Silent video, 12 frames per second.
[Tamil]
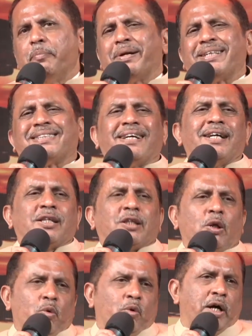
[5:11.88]

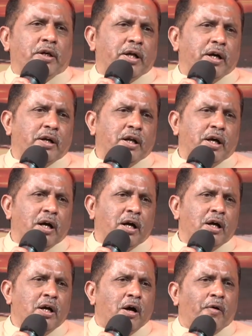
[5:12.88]
பிரசங்கத்தில் உட்கார்ந்தாங்கன்னா
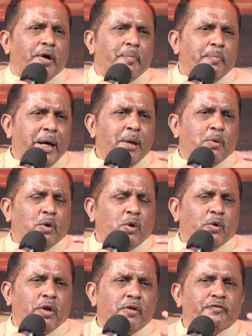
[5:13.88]
அவங்க பைபிள்
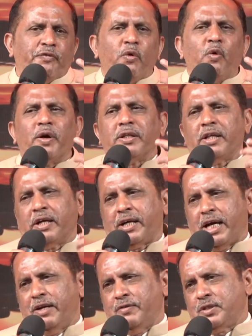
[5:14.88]
கொண்டாட ஃபோனை தான் கையில்